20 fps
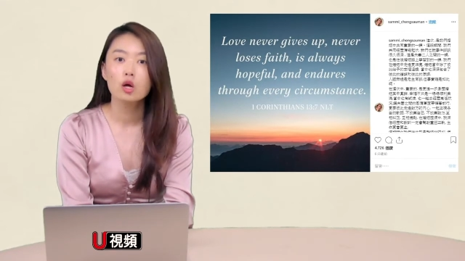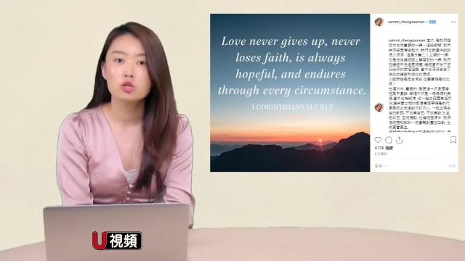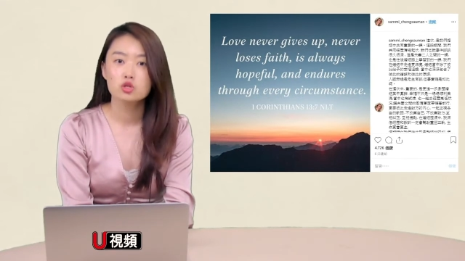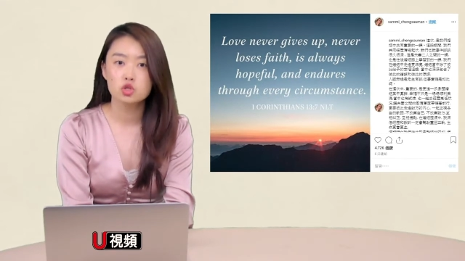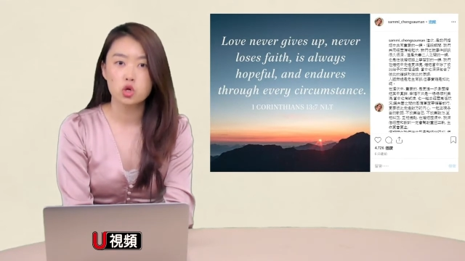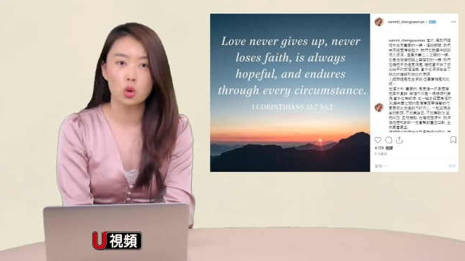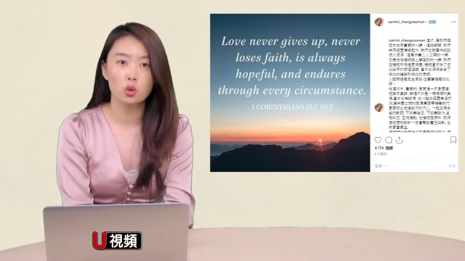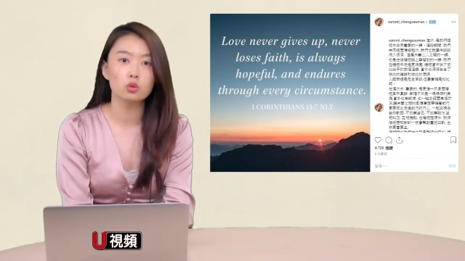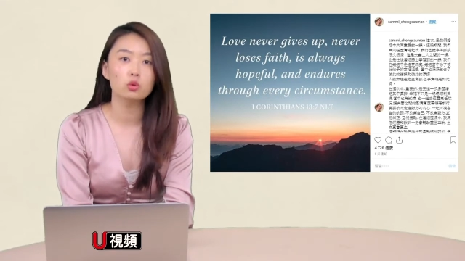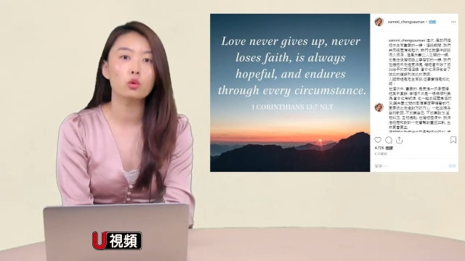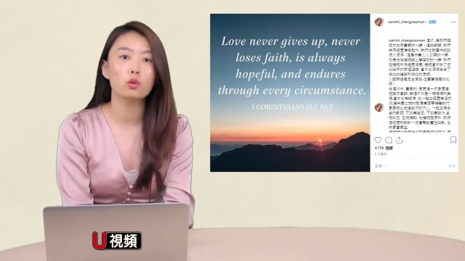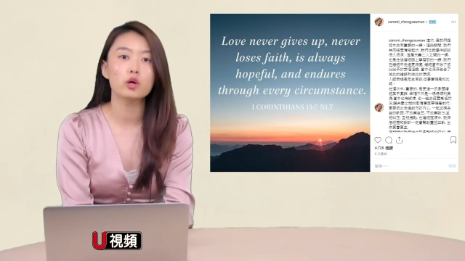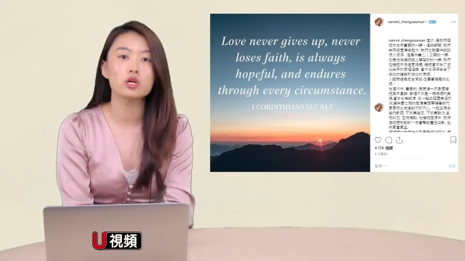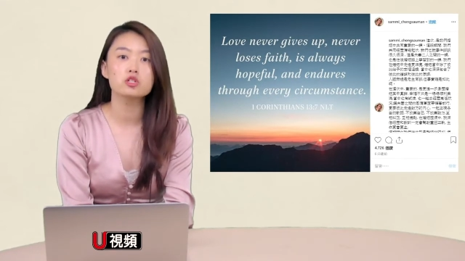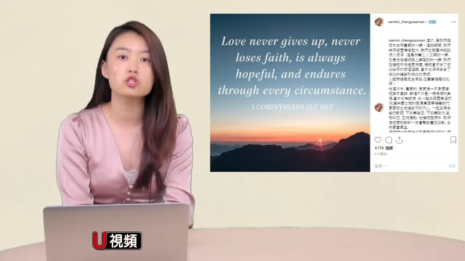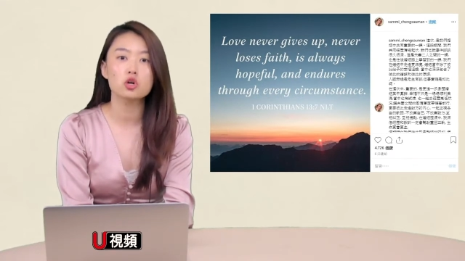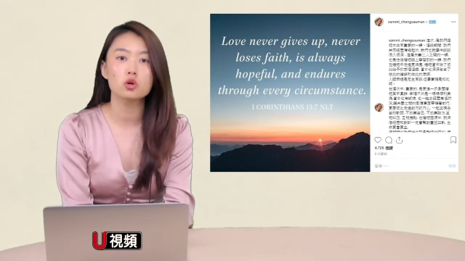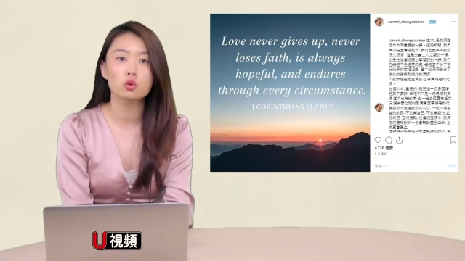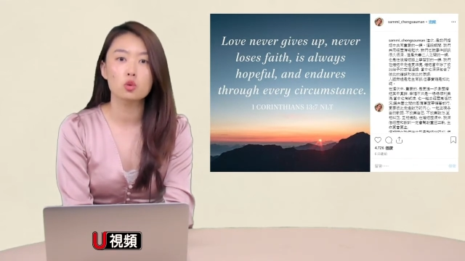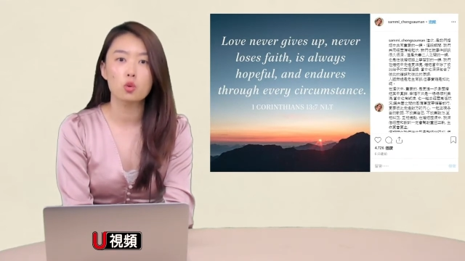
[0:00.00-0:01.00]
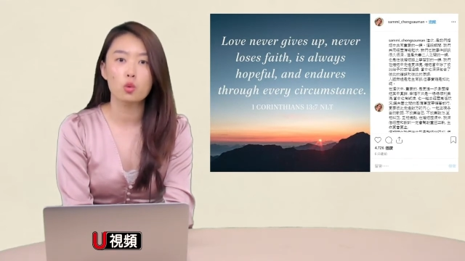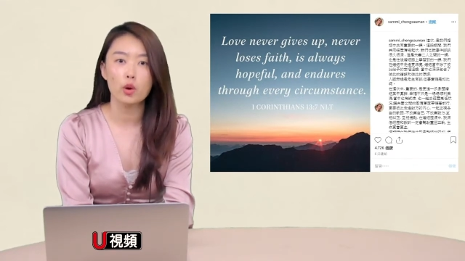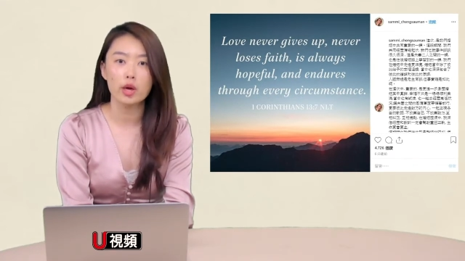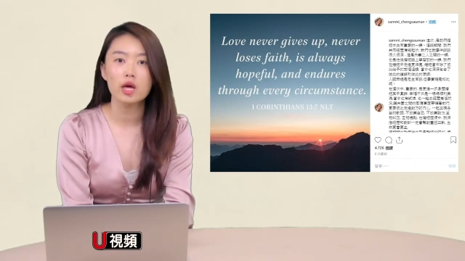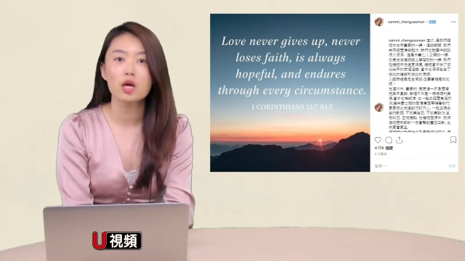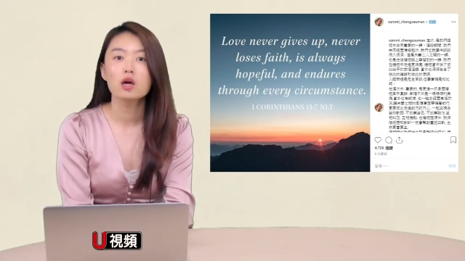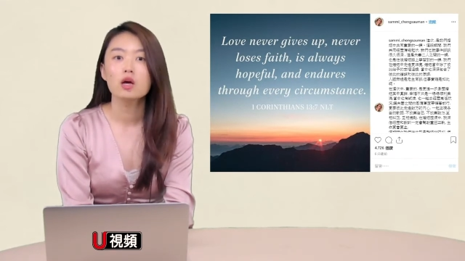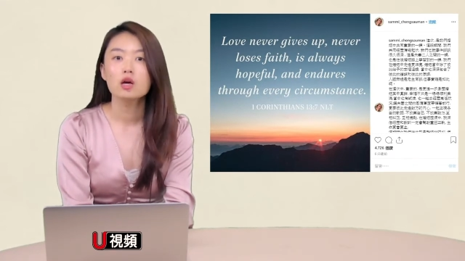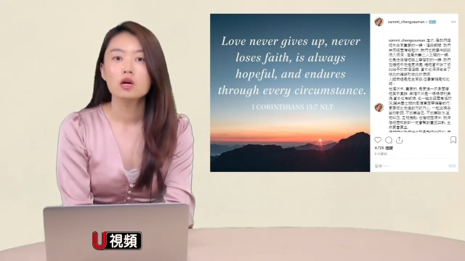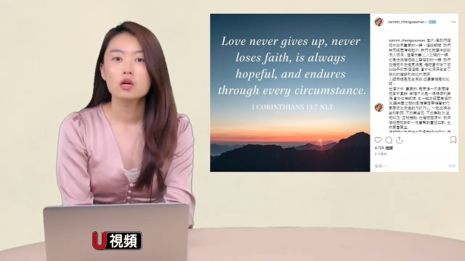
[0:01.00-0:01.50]
重回正轨，
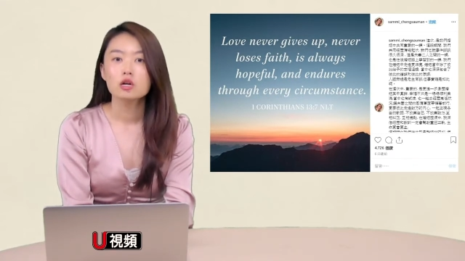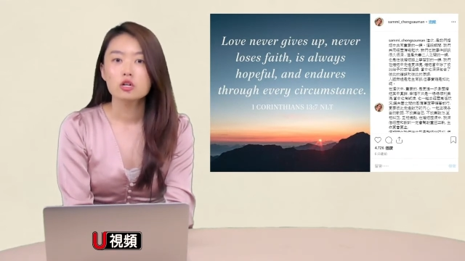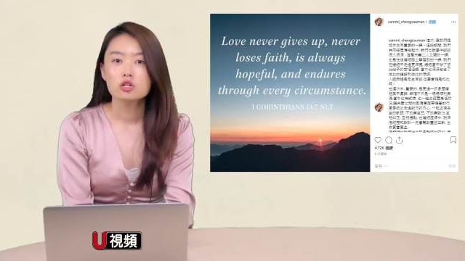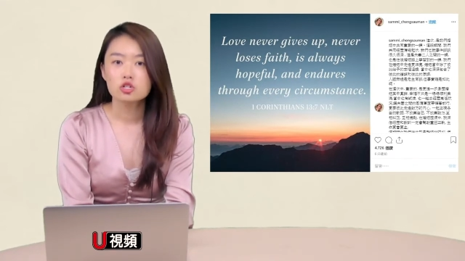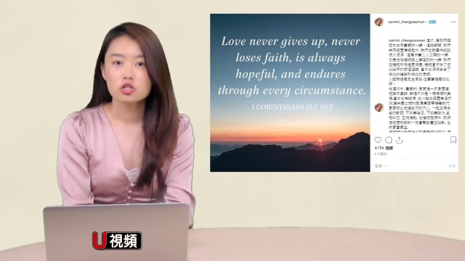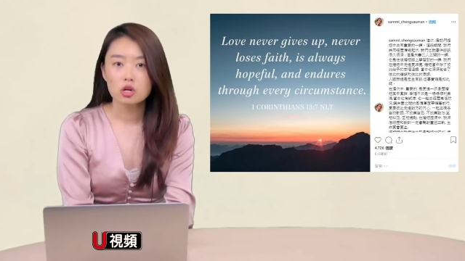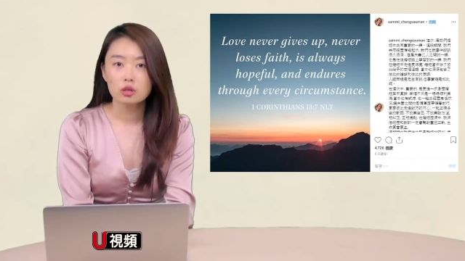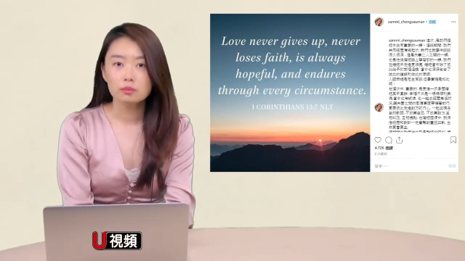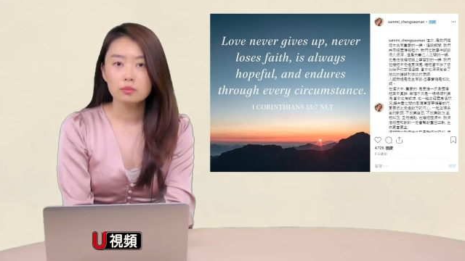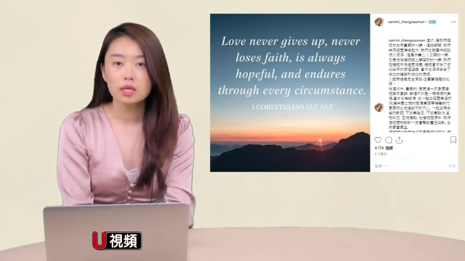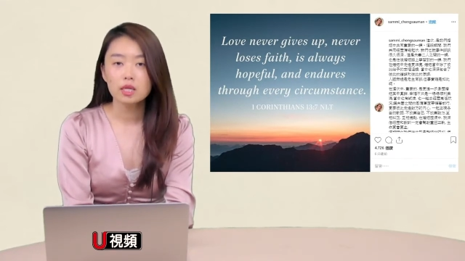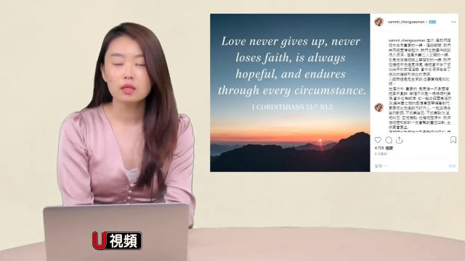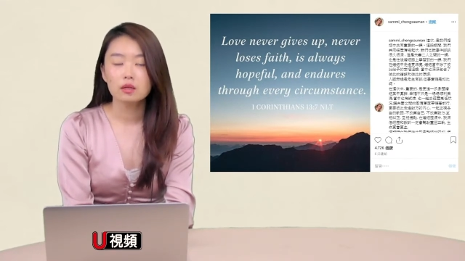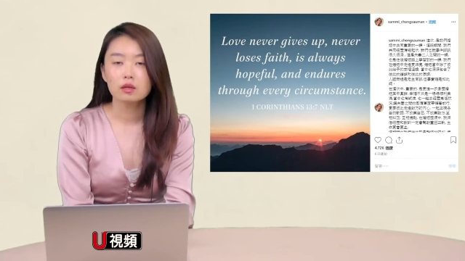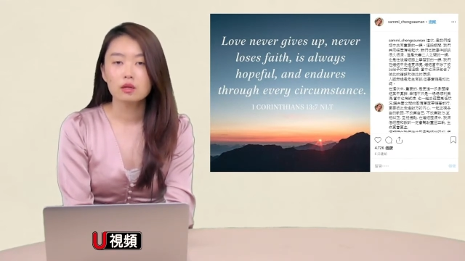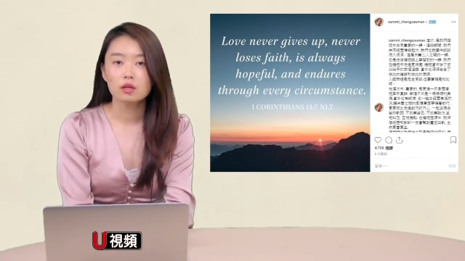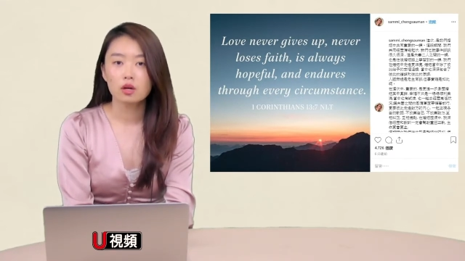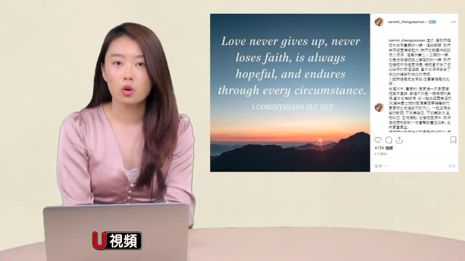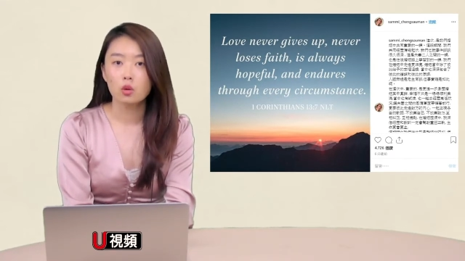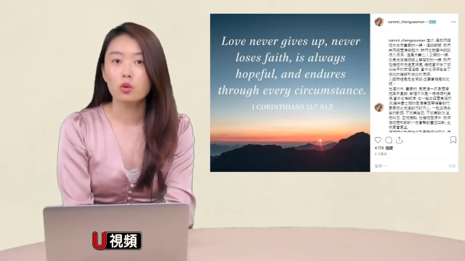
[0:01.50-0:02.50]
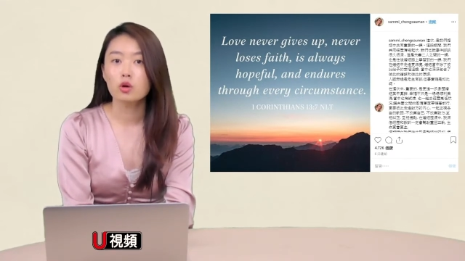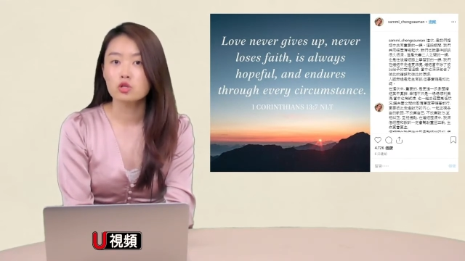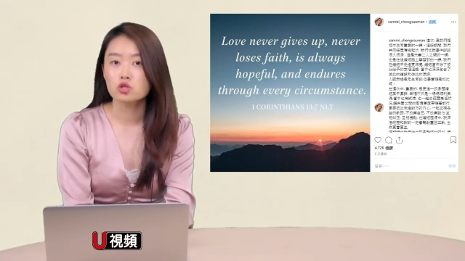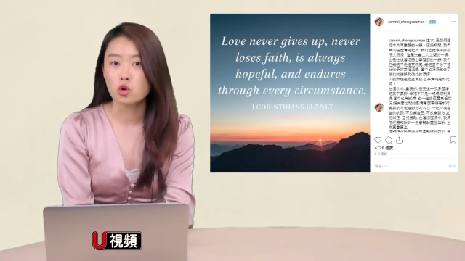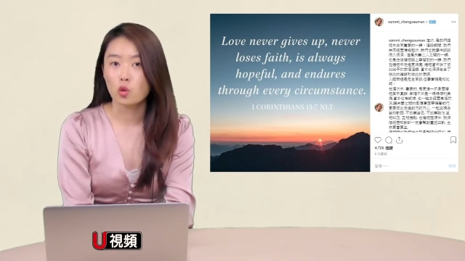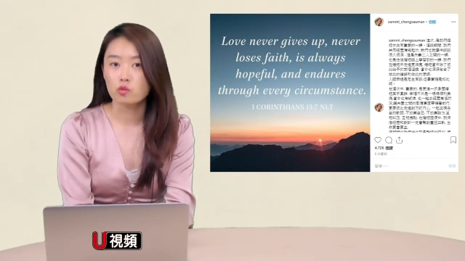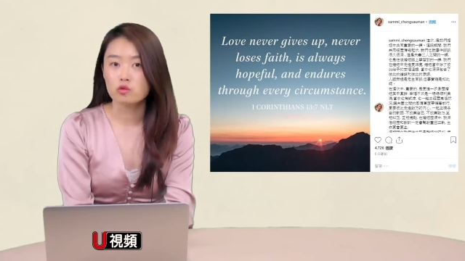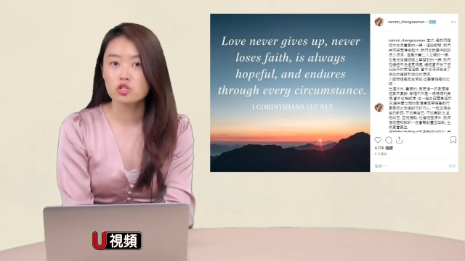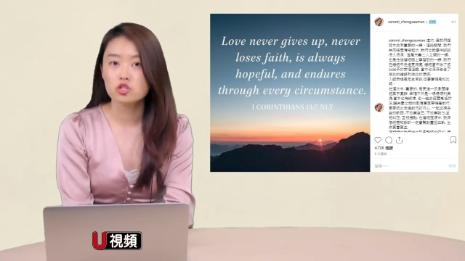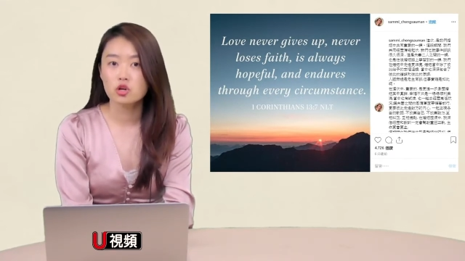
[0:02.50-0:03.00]
生命更会
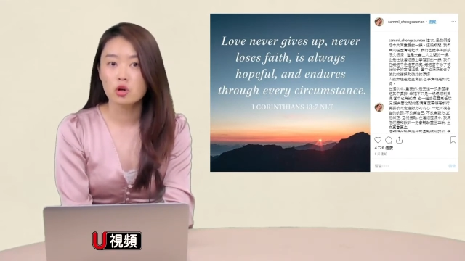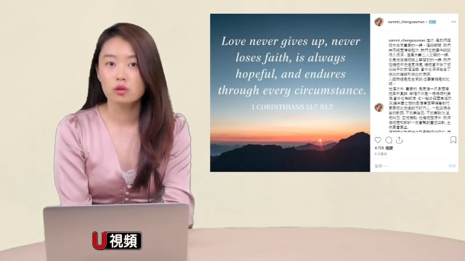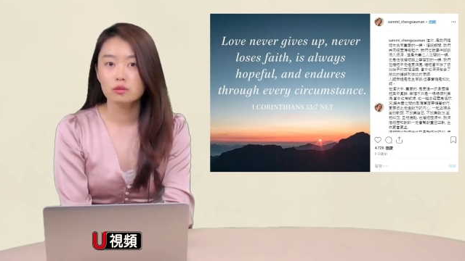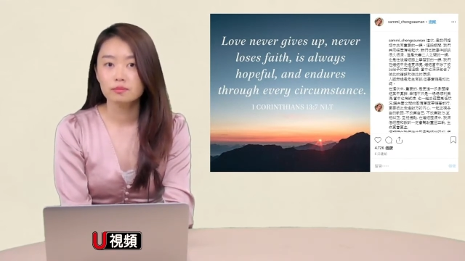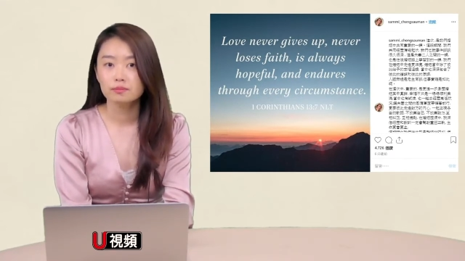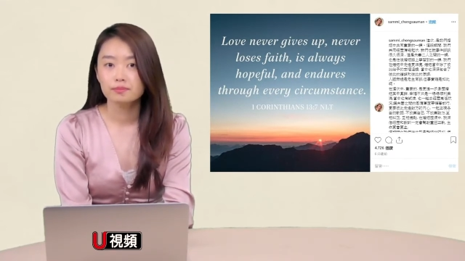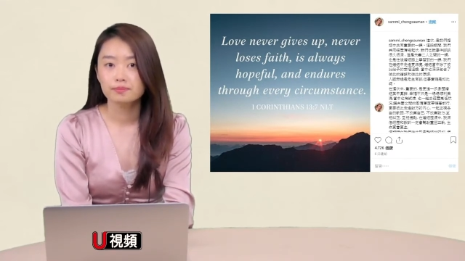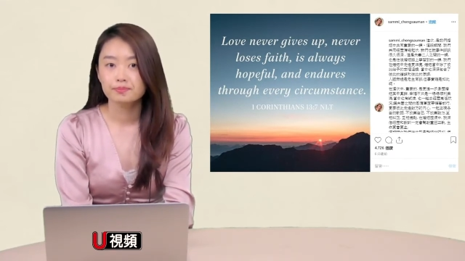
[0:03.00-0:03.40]
重生。